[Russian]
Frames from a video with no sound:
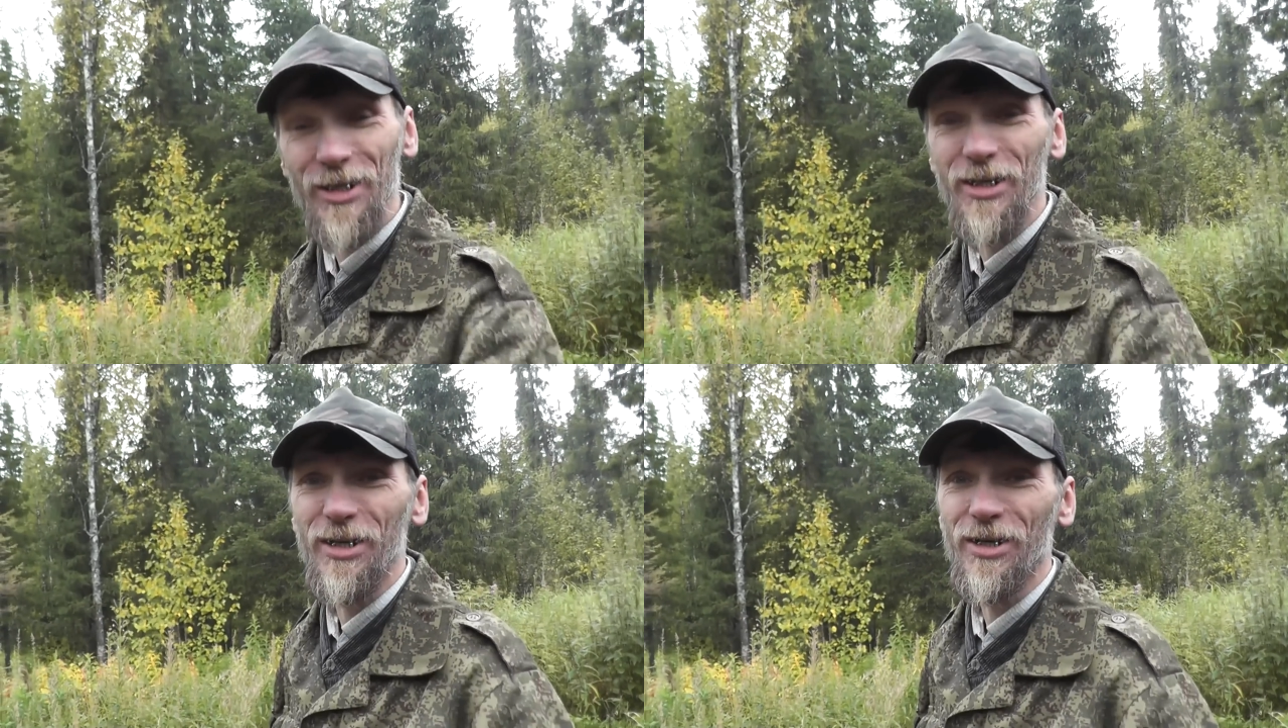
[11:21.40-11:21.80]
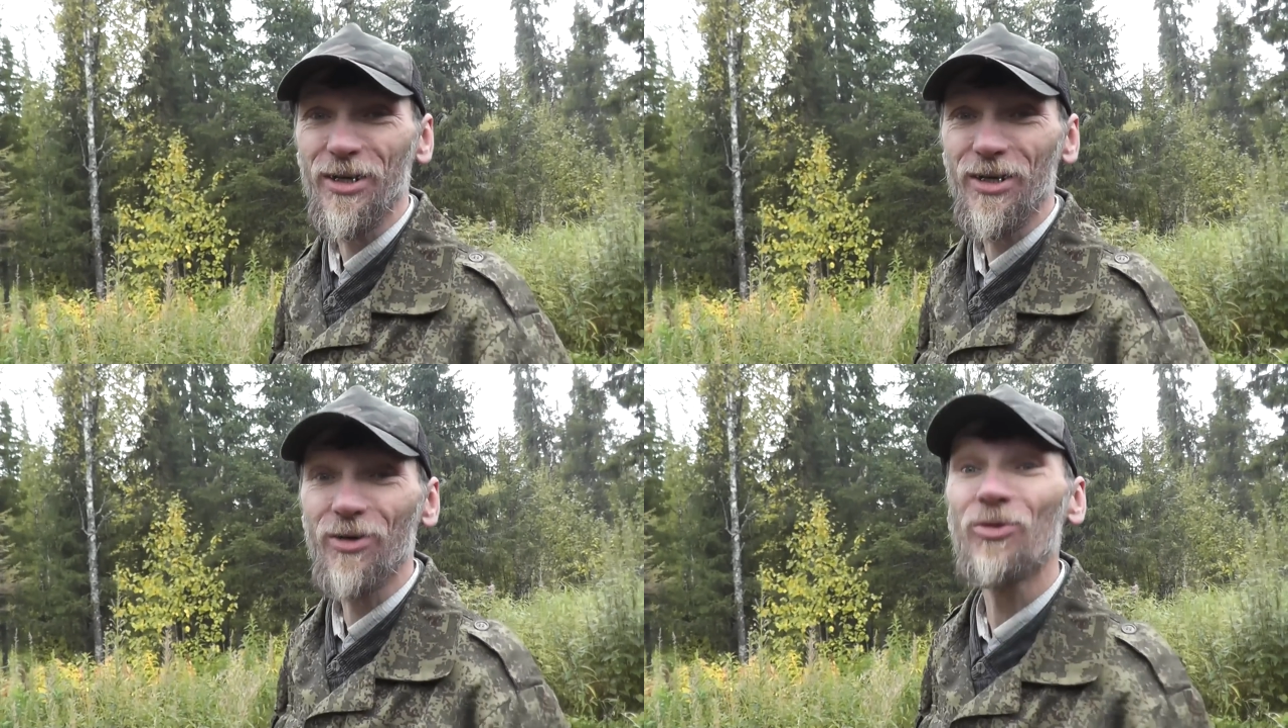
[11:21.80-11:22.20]

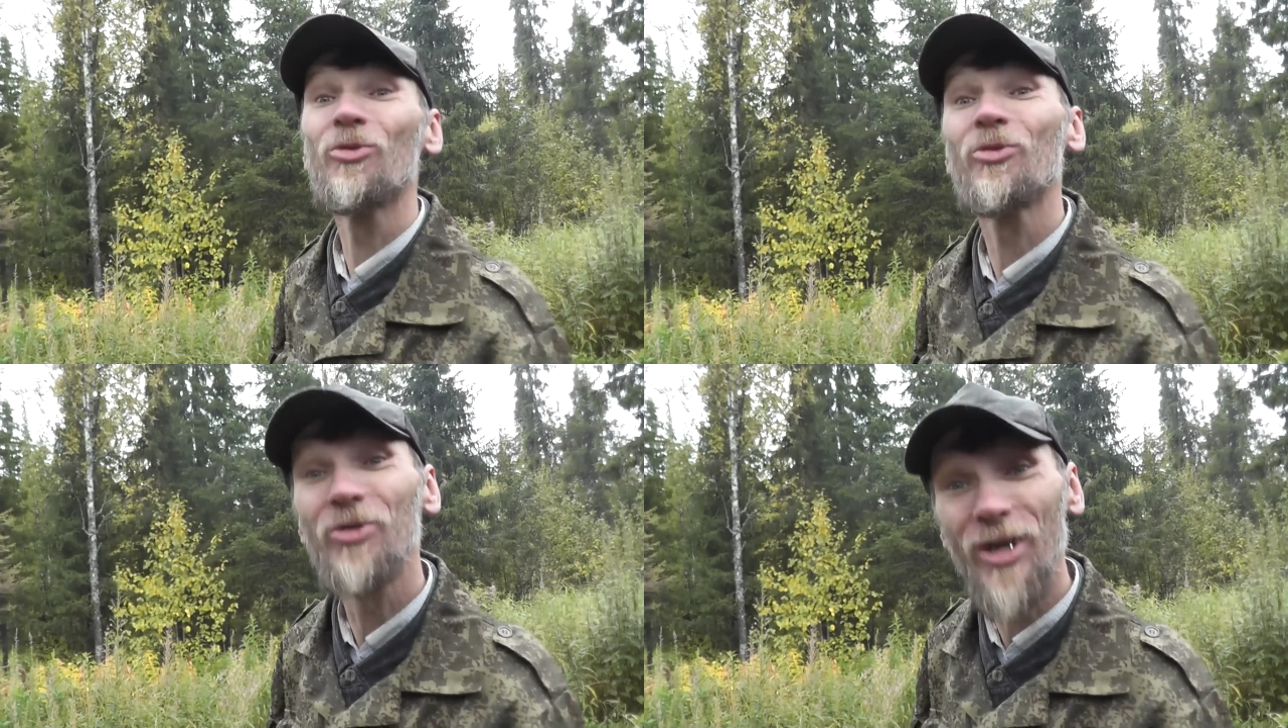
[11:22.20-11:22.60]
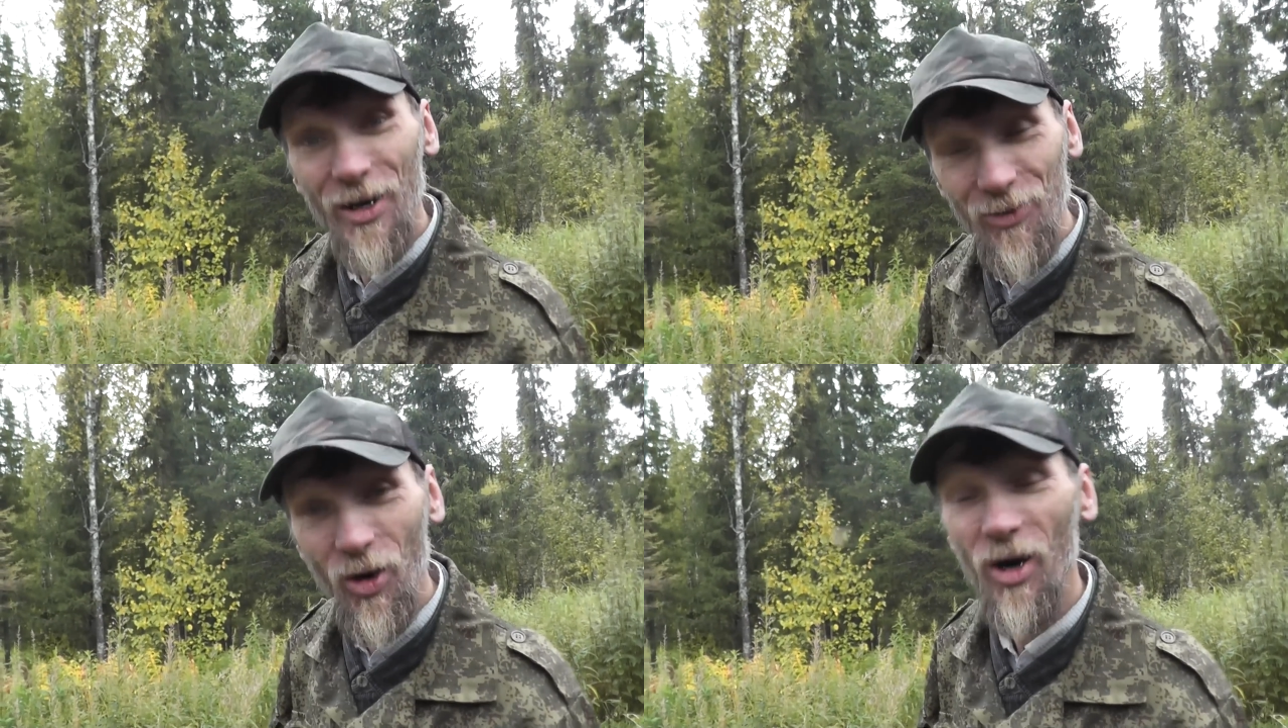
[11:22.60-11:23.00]
жарко. Не ну, жарко. все
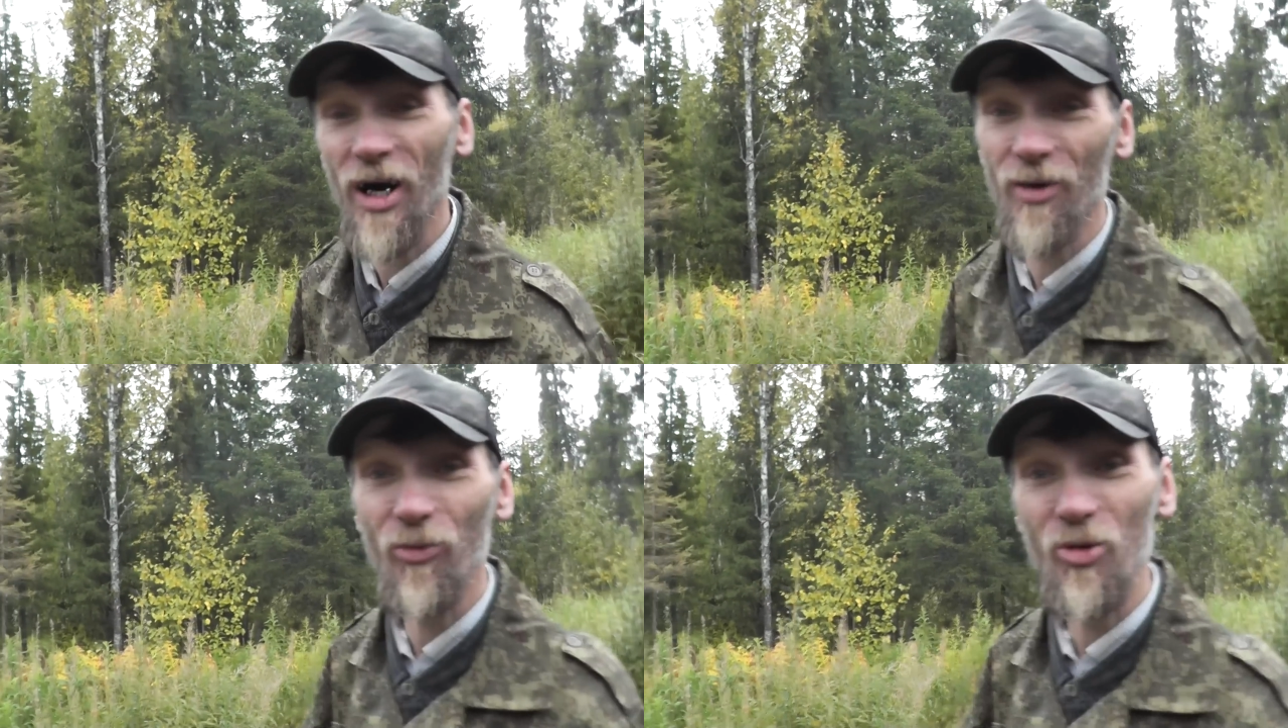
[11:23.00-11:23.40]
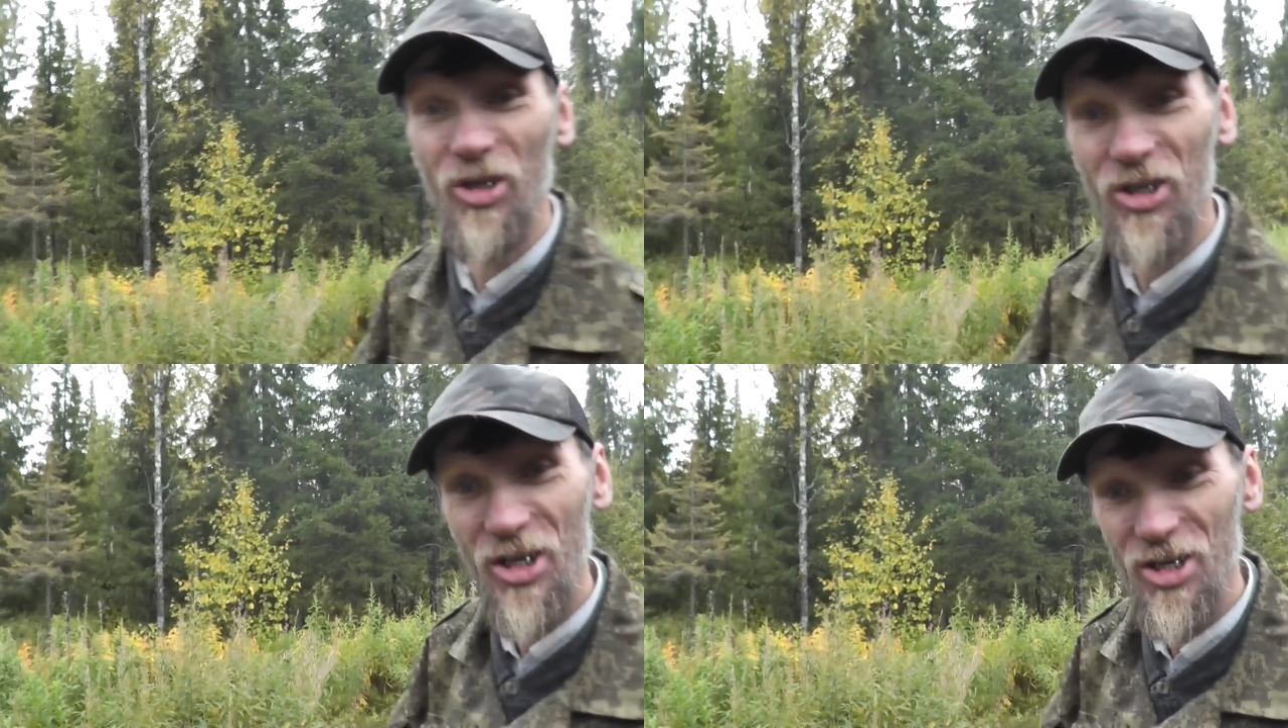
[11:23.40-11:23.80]
равно,
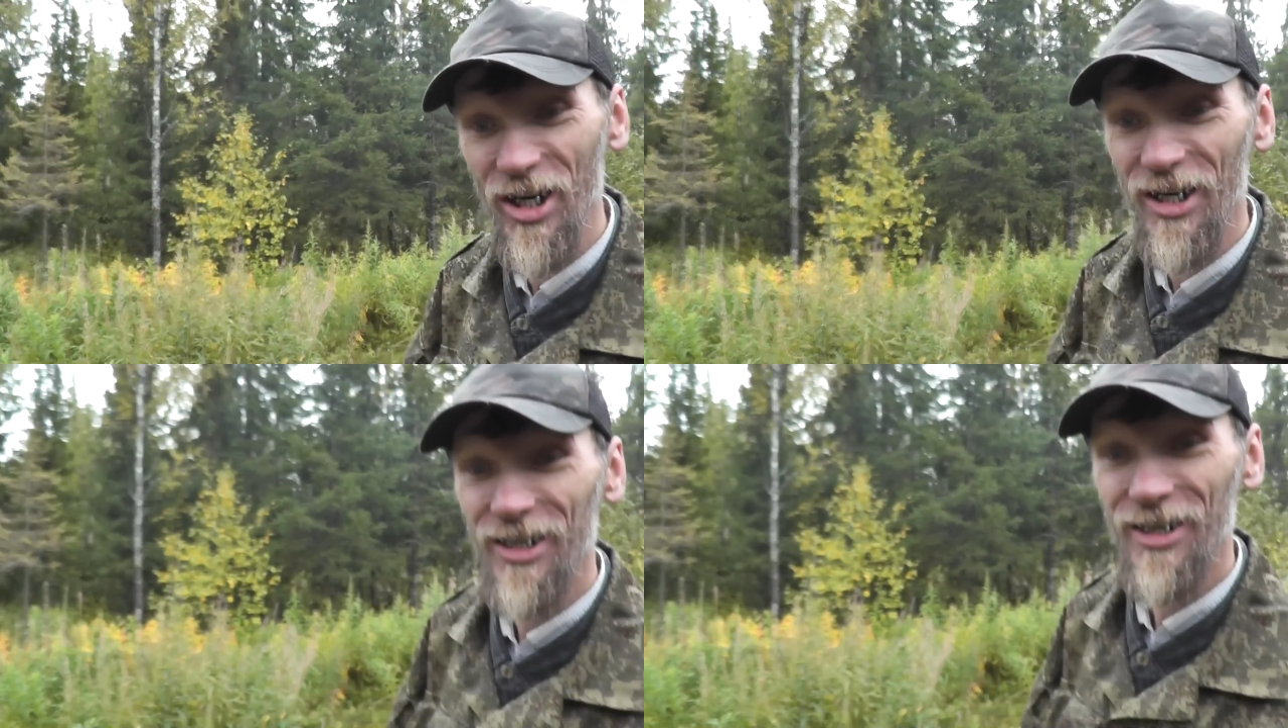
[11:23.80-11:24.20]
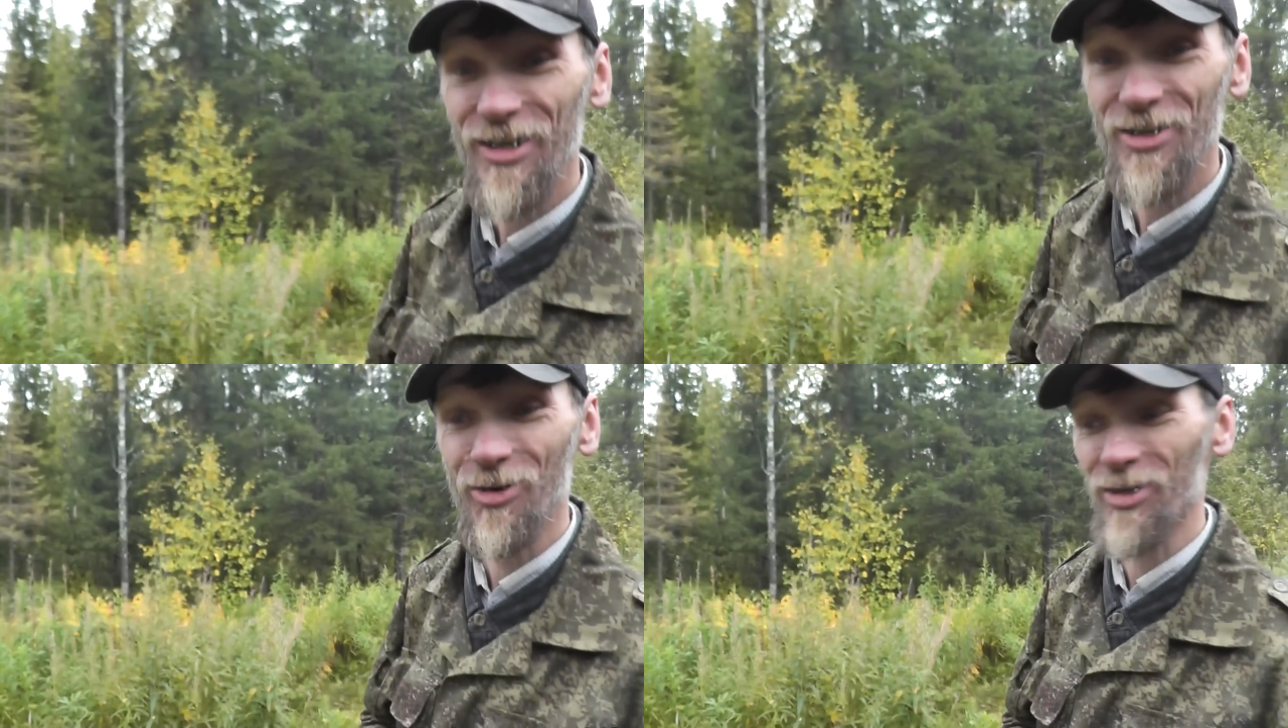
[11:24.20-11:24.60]
бухите же,
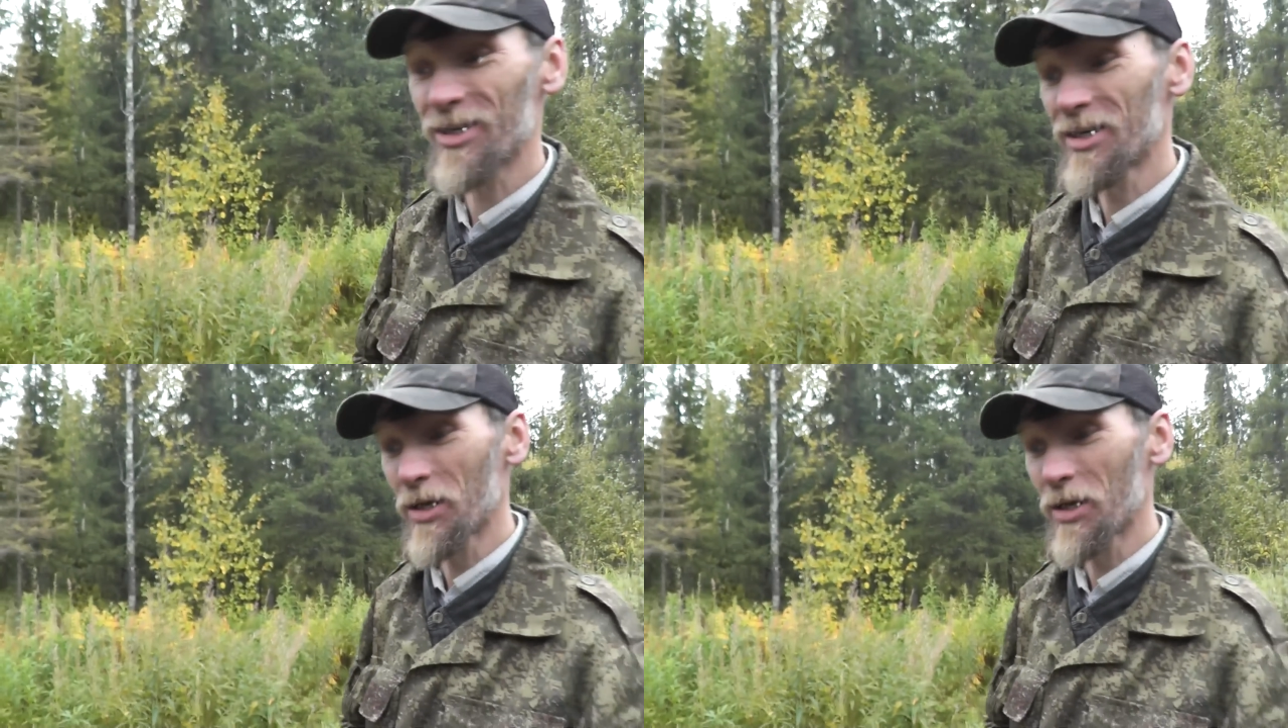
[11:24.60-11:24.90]
Джон.